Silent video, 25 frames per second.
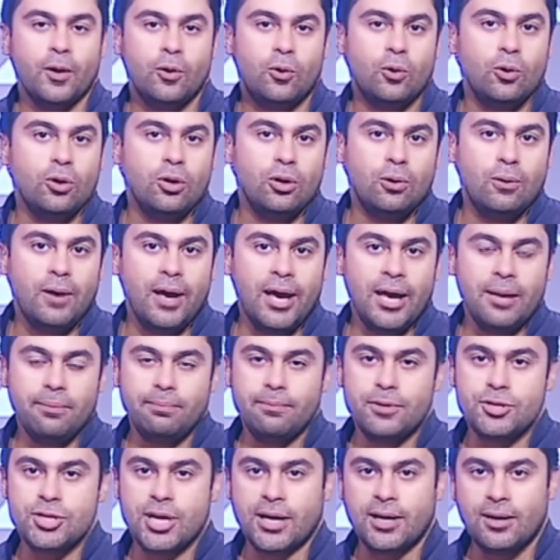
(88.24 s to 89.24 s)
كل
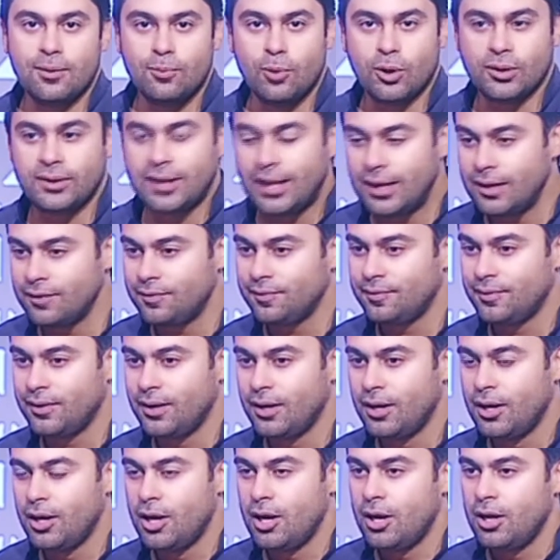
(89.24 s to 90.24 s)
واحد بشكل مختلف
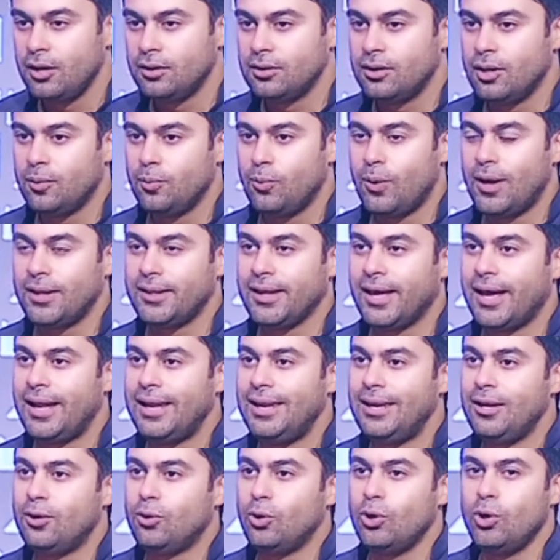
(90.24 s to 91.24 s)
مم. طب
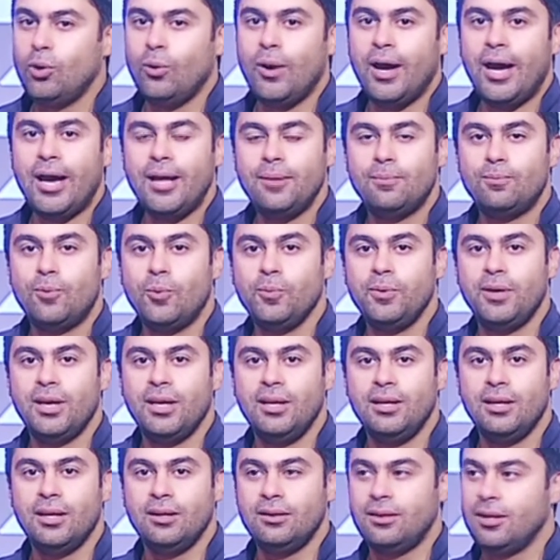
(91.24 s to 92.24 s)
وهتخلي كل واحد
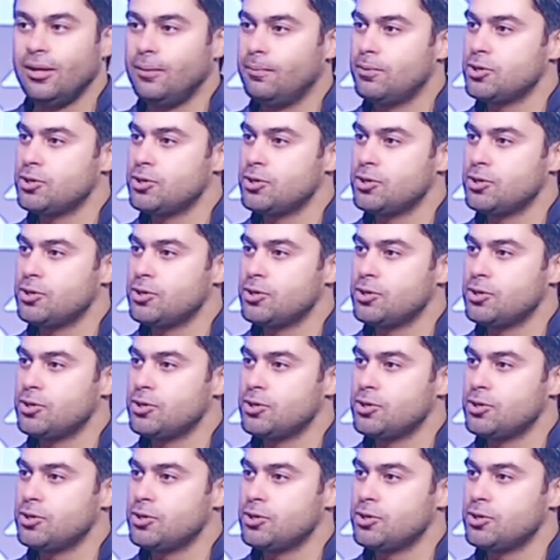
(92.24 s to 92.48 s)
ممكن ينتج